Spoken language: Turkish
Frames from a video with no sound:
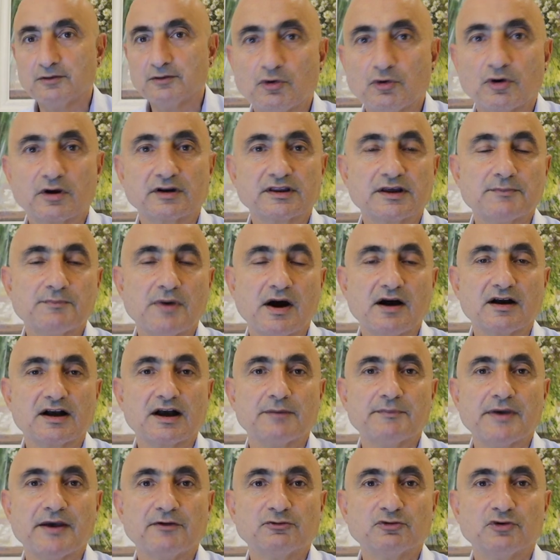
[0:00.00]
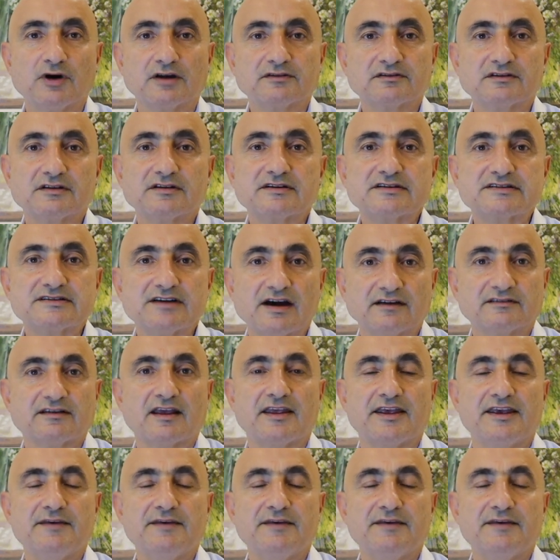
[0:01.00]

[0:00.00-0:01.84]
Bu arada banka mevduatları zaten